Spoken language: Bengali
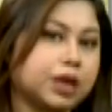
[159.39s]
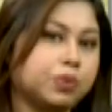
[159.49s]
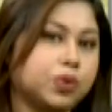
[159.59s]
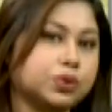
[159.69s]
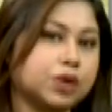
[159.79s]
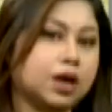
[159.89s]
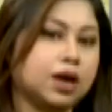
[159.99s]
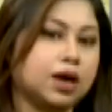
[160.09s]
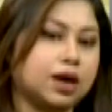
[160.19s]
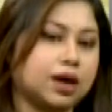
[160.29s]
এবং
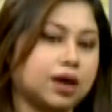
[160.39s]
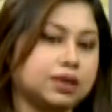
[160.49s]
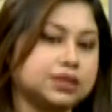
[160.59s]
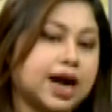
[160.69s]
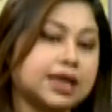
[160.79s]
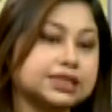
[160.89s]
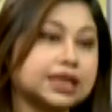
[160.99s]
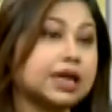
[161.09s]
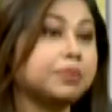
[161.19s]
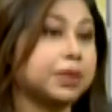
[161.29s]
যার
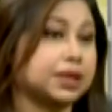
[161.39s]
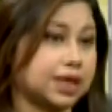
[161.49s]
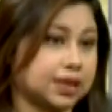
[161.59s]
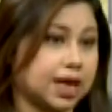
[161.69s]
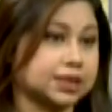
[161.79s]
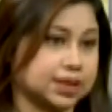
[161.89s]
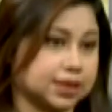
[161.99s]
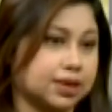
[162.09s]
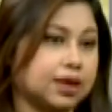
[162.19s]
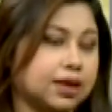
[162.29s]
যেখানে মেধাটা আছে
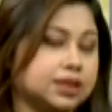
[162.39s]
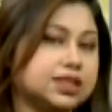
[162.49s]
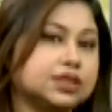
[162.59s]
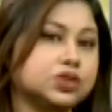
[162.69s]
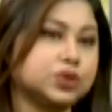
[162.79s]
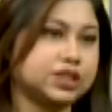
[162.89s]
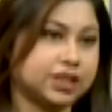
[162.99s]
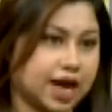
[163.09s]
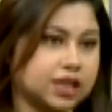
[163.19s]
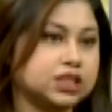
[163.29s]
হ্যাঁ সেটা যদি
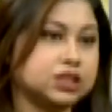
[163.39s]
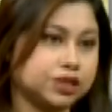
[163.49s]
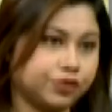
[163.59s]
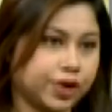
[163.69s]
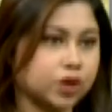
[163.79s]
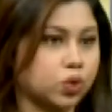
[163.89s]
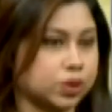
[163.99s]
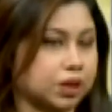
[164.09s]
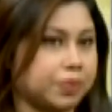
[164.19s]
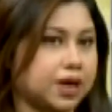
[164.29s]
সে আইডেন্টিফাই
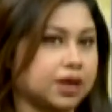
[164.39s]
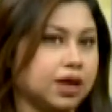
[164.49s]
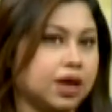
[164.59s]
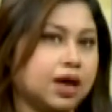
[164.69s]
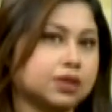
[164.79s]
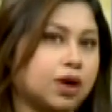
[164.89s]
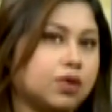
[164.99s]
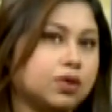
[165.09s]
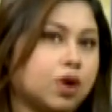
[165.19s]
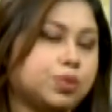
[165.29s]
করতে পারে
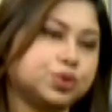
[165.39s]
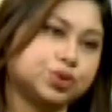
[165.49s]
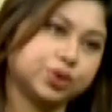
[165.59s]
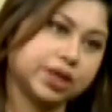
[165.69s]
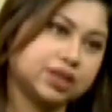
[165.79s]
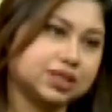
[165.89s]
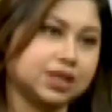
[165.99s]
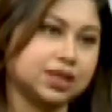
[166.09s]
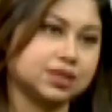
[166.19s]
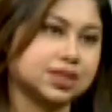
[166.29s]
তাহলে অবশ্যই
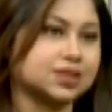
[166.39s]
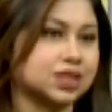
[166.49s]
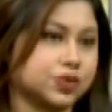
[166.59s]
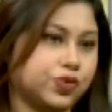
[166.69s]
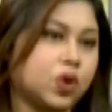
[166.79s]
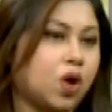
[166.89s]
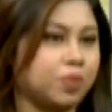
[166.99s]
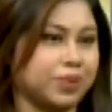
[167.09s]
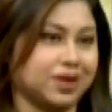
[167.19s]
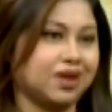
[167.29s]
সে সাকসেসফুল হবে